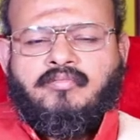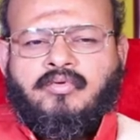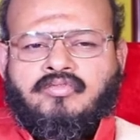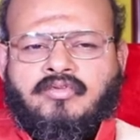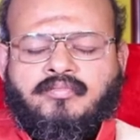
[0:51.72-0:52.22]

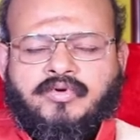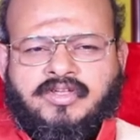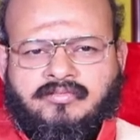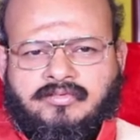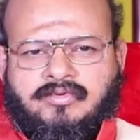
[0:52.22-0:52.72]

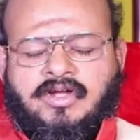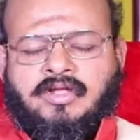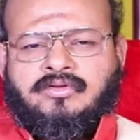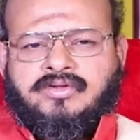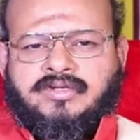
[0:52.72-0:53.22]
పూర్వపుణ్యము
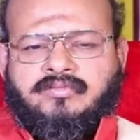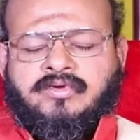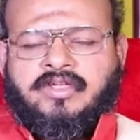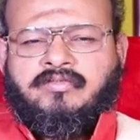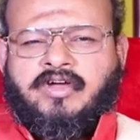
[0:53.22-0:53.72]

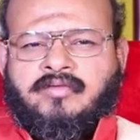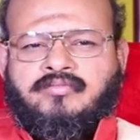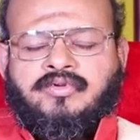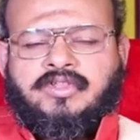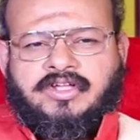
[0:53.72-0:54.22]
అదృష్టము ఈ వారం
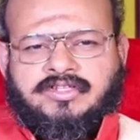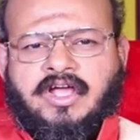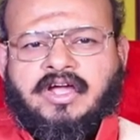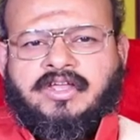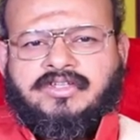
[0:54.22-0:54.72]
పూర్తిగా
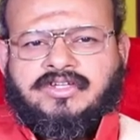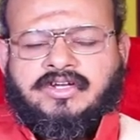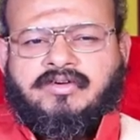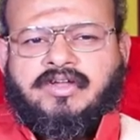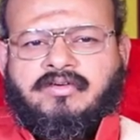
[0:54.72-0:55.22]

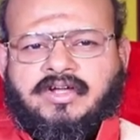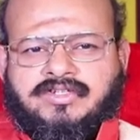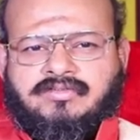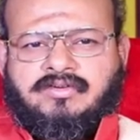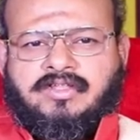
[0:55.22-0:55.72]
సహకరించేటువంటి
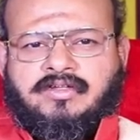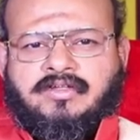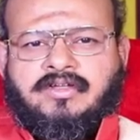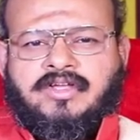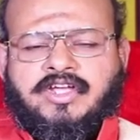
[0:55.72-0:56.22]
అవకాశం ఉన్నది
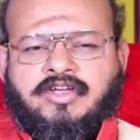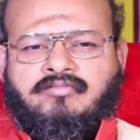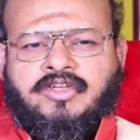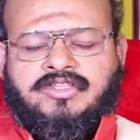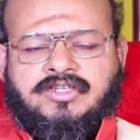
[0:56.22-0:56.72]

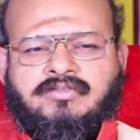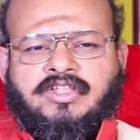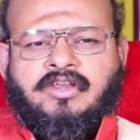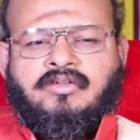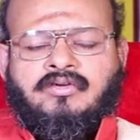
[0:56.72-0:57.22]
మీ
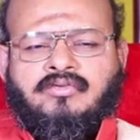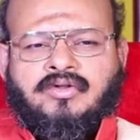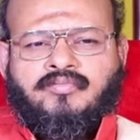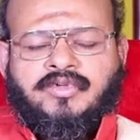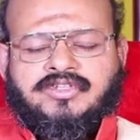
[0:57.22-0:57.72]
జీవితంలో
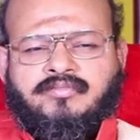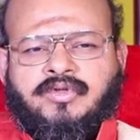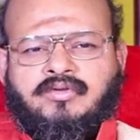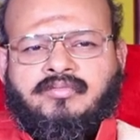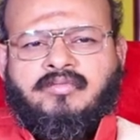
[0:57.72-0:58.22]
కుటుంబ
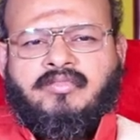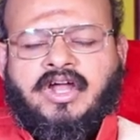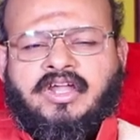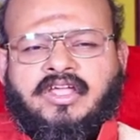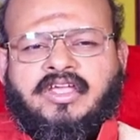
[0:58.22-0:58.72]
సభ్యులు మీ
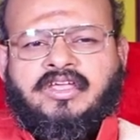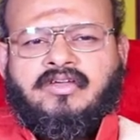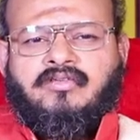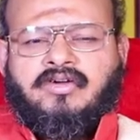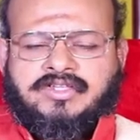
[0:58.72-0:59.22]
మాటకి
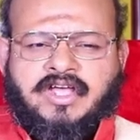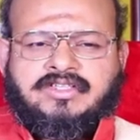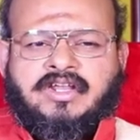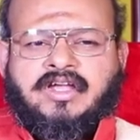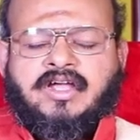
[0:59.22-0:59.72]
ఒక
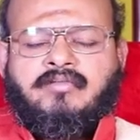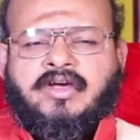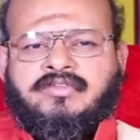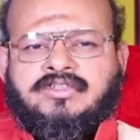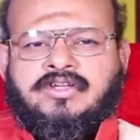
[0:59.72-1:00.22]
శాసనంగా
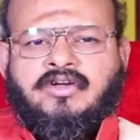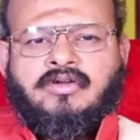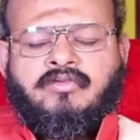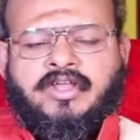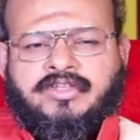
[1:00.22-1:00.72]
భావించి
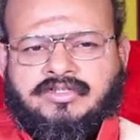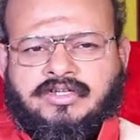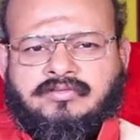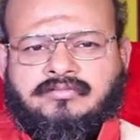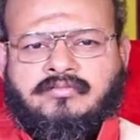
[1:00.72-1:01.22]
గౌరవాన్ని
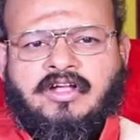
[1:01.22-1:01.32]
ఇస్తారు